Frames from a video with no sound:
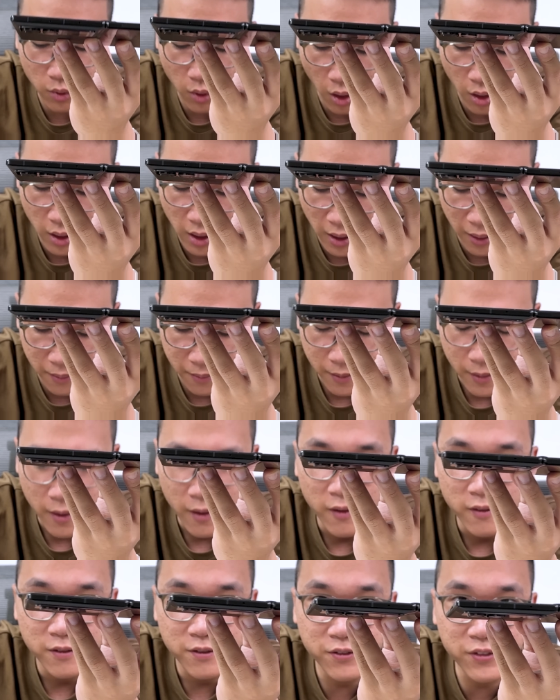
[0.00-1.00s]
gọi là
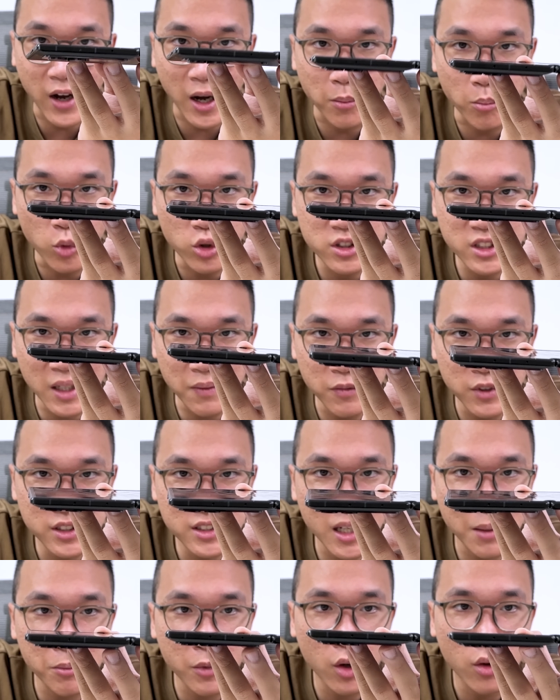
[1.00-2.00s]
phẳng
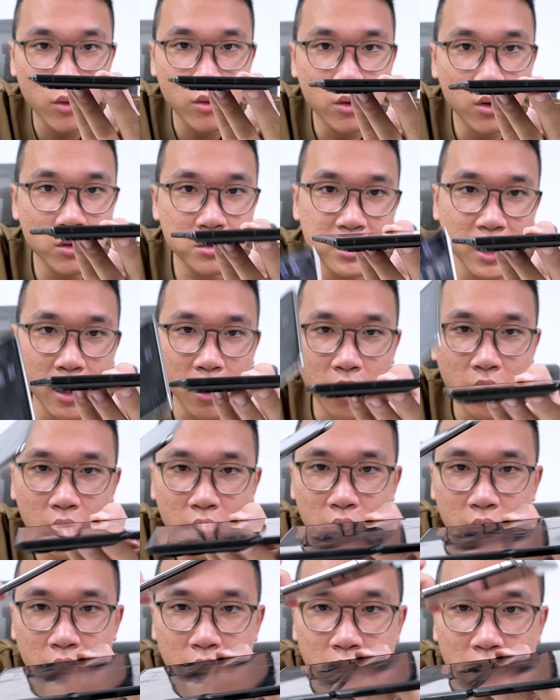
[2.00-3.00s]
100% đâu nó sẽ
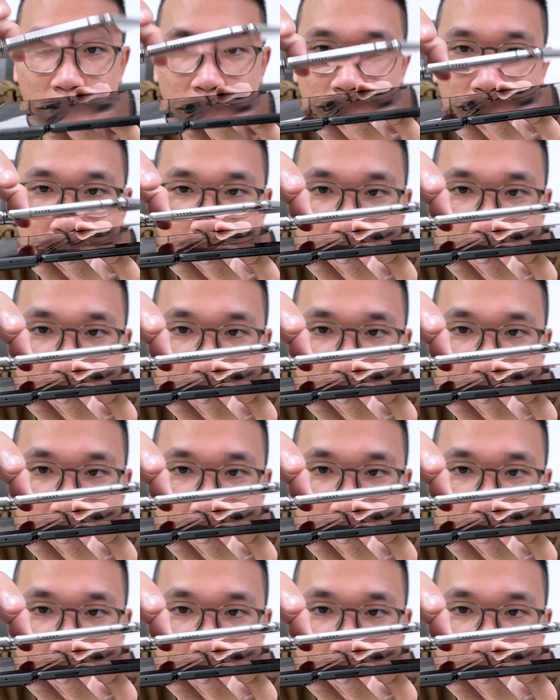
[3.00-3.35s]
hơi